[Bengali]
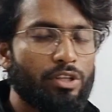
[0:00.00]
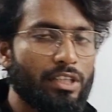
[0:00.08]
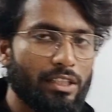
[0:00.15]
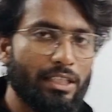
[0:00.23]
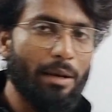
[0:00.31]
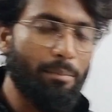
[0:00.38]

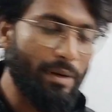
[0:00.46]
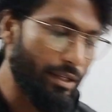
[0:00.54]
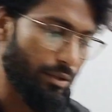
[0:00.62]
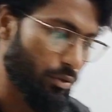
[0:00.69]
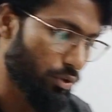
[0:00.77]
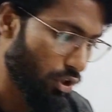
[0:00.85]
পরীক্ষাতে
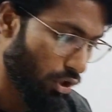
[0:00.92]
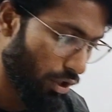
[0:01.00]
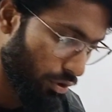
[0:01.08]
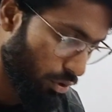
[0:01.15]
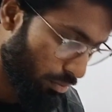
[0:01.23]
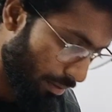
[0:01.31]
অ্যাপ্লাই করতে
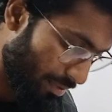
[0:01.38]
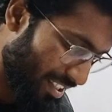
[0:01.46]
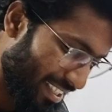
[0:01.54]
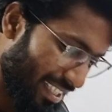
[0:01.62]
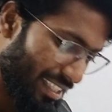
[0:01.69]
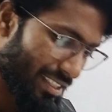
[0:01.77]
হয় তোমরা
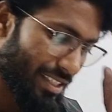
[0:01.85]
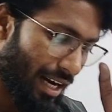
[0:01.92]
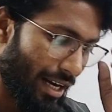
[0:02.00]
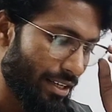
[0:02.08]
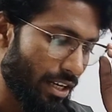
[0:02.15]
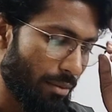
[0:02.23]
বেসিক্যালি
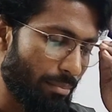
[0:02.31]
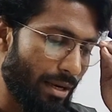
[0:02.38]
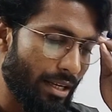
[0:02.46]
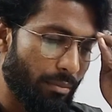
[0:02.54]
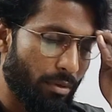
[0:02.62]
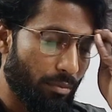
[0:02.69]
চার
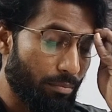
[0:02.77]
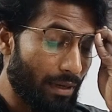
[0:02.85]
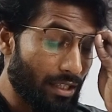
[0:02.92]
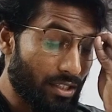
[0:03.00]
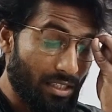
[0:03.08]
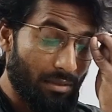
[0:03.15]
নাম্বার এবং
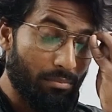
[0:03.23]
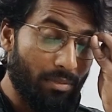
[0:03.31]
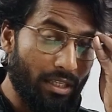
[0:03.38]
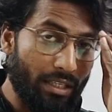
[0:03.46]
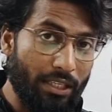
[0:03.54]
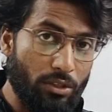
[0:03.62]
পাঁচ
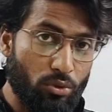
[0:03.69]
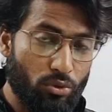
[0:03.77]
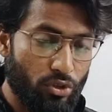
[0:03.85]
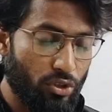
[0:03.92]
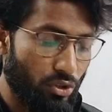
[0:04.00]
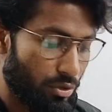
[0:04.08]
নাম্বার এই
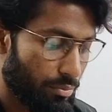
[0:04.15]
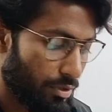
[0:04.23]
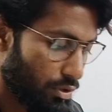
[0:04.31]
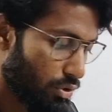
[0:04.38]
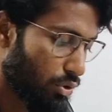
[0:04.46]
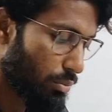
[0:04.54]
দুটো থিওরেম
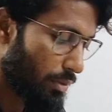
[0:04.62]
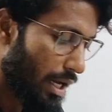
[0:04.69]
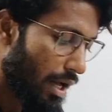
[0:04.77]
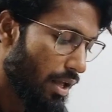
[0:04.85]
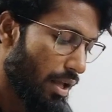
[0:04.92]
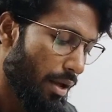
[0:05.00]
কিন্তু
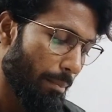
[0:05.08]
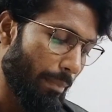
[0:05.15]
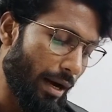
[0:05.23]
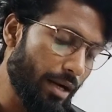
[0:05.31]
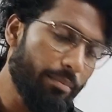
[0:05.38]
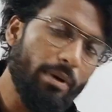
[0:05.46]
তোমরা
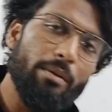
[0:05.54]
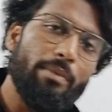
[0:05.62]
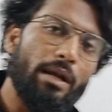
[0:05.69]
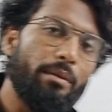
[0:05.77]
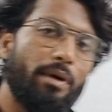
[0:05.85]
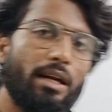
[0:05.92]
বারবার
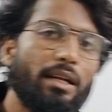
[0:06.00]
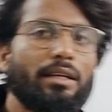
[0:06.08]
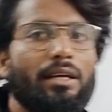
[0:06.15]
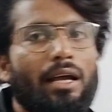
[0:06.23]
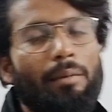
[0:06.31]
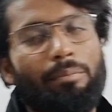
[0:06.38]
বারবার
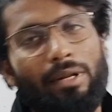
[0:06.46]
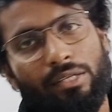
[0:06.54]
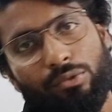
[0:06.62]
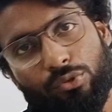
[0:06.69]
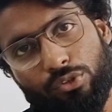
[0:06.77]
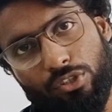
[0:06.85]

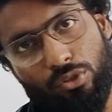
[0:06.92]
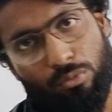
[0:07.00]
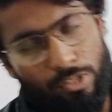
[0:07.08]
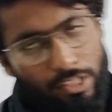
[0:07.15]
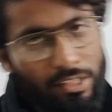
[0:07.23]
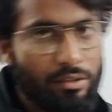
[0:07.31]
অ্যাপ্লাই করতে
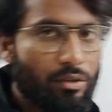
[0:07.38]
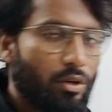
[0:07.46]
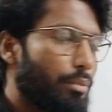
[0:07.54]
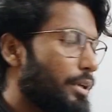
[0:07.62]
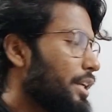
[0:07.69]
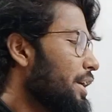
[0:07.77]
তোমাদের
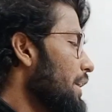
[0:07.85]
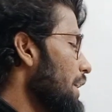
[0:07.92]
হবে